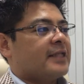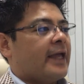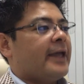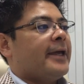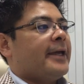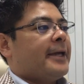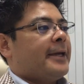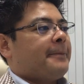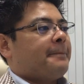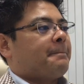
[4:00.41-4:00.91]
すね、
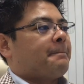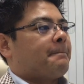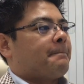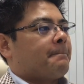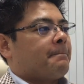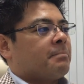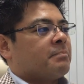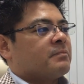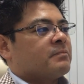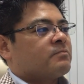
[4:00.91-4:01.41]
う
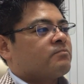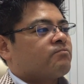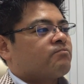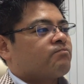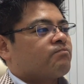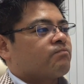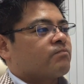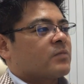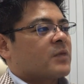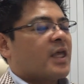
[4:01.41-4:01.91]
ん、
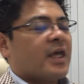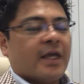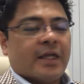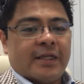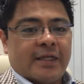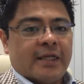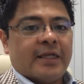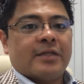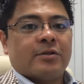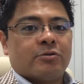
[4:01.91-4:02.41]
経営
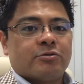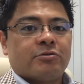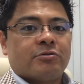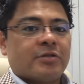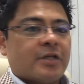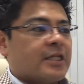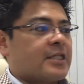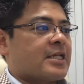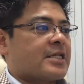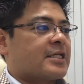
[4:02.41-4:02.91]
に臨
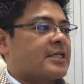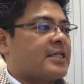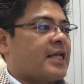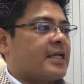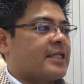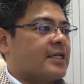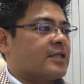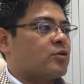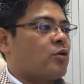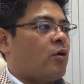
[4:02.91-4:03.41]
んでいただきた
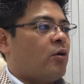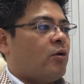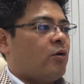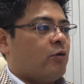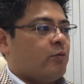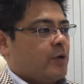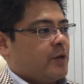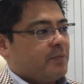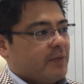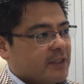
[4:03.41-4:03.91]
いなと
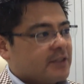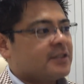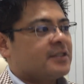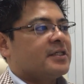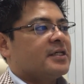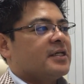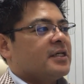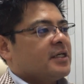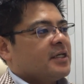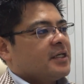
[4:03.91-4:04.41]
思いま
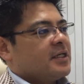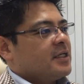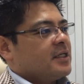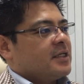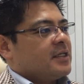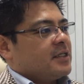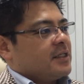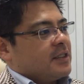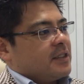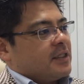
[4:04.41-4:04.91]
す
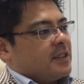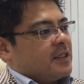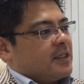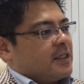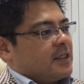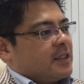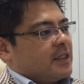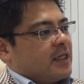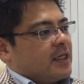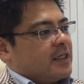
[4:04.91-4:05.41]

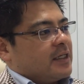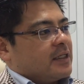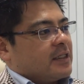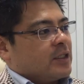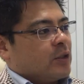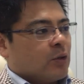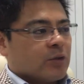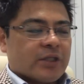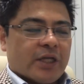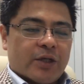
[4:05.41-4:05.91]

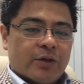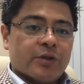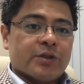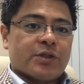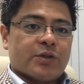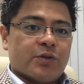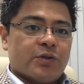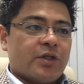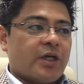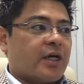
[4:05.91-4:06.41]
日本で唯
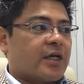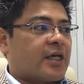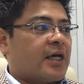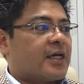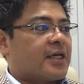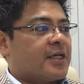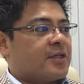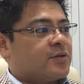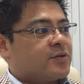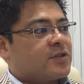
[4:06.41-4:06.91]
一売り上げ
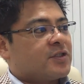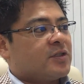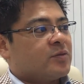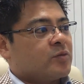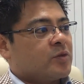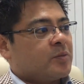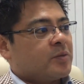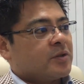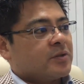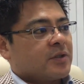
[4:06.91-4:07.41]
上げる
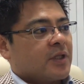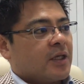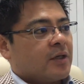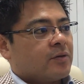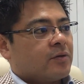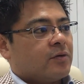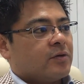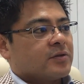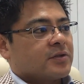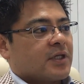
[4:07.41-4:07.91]

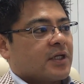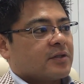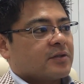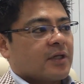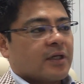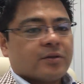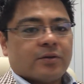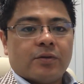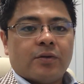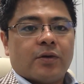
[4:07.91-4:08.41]

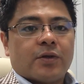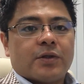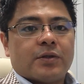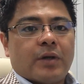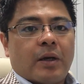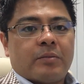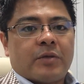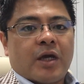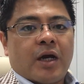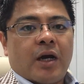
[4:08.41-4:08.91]
チームビルディングコンサルタントの
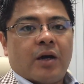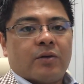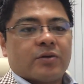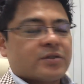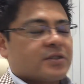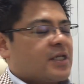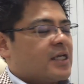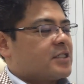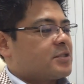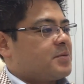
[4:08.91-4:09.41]
岩見がお
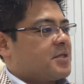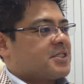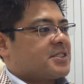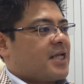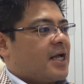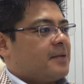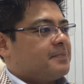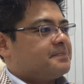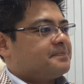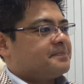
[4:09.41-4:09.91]
伝えしまし
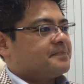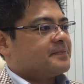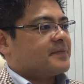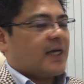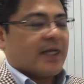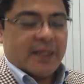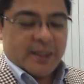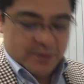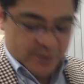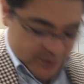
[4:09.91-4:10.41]
た
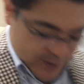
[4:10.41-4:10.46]
ありが